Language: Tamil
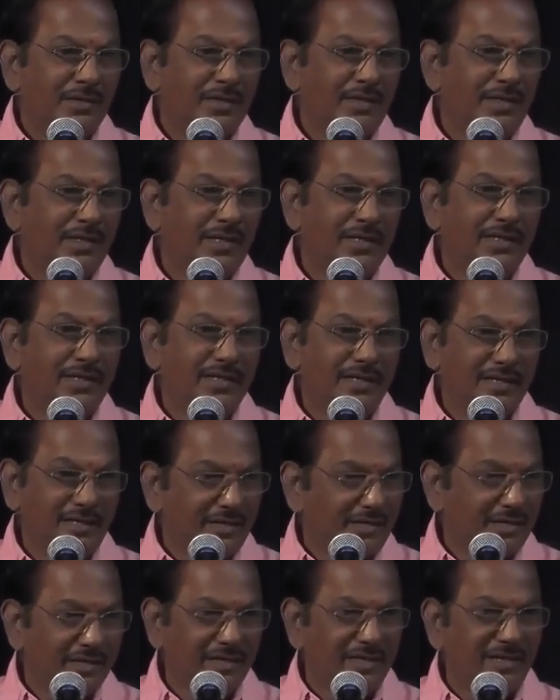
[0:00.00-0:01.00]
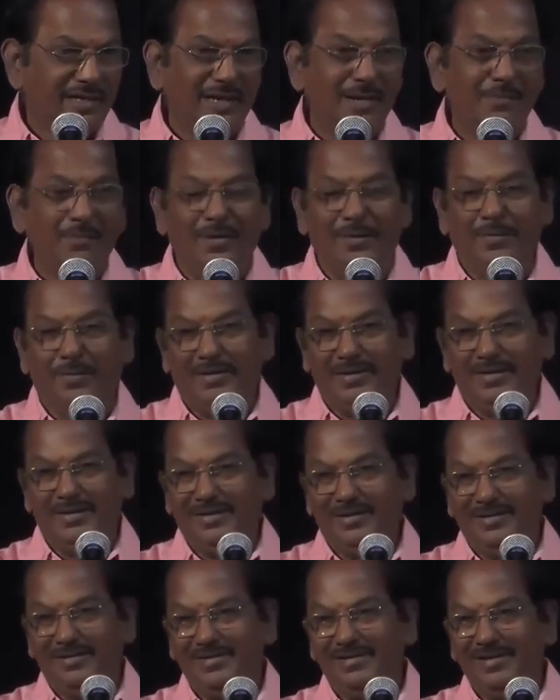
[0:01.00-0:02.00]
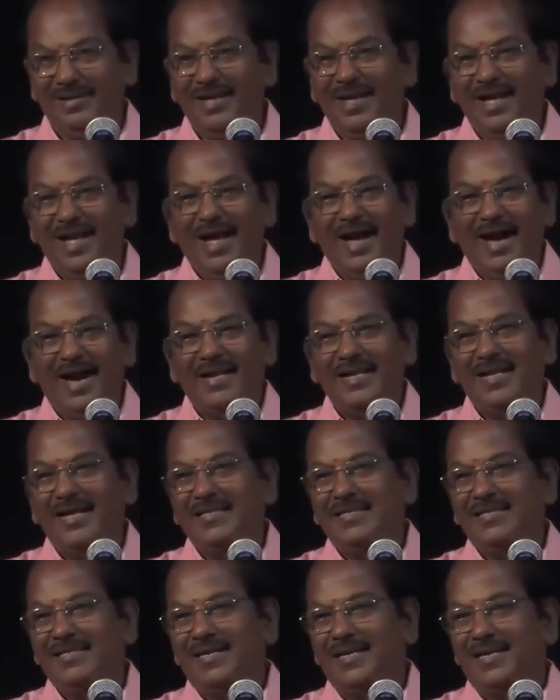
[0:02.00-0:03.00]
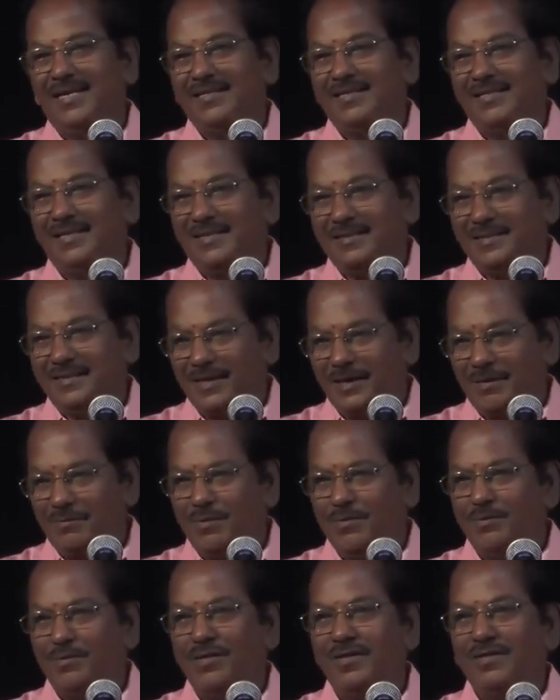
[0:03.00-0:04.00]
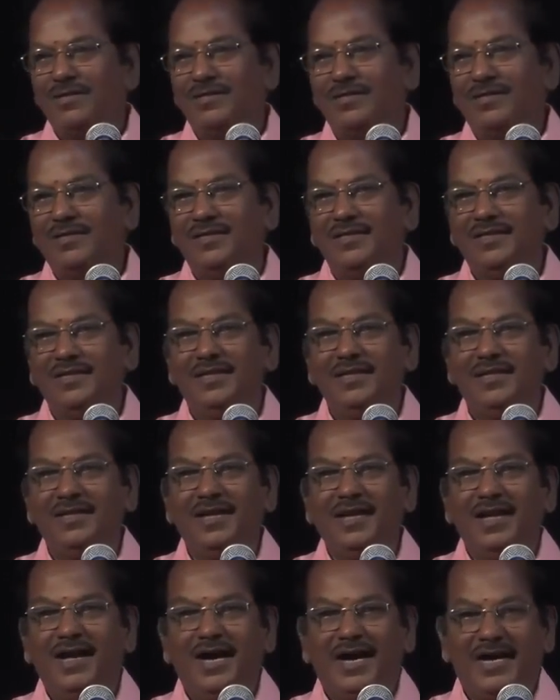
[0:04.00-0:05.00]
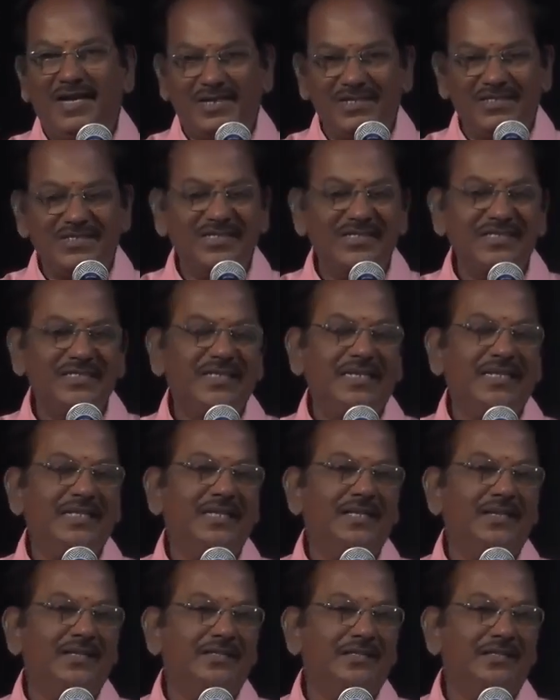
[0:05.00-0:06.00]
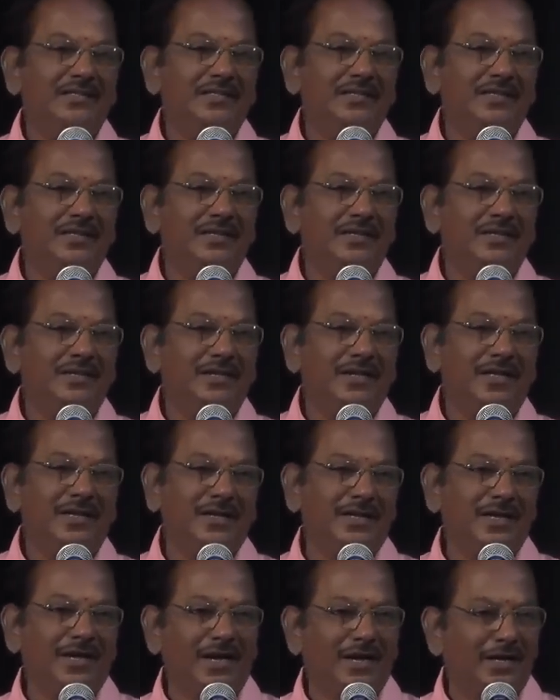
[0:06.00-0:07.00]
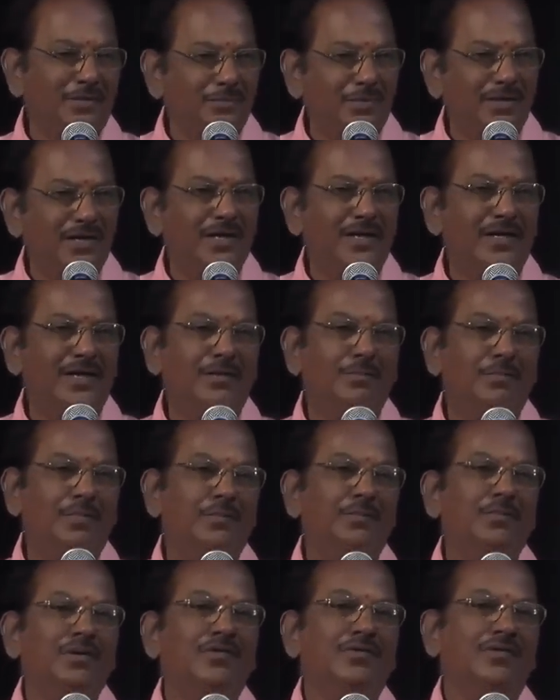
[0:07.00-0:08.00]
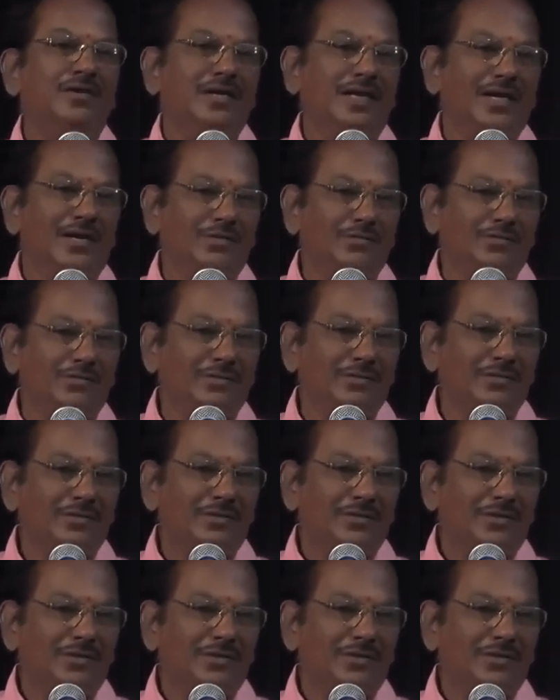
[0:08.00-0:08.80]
இல்லையா இன்றைக்கி இருக்கிற நிலமை அப்படி இருக்குது ஆனால் அந்த காலத்தில் தர்மம் இருந்தது அற சிந்தனை இருந்தது நாங்களாம் ஆண் பிள்ளைகள்லாம் பம்பரம் விளையாடுவோம்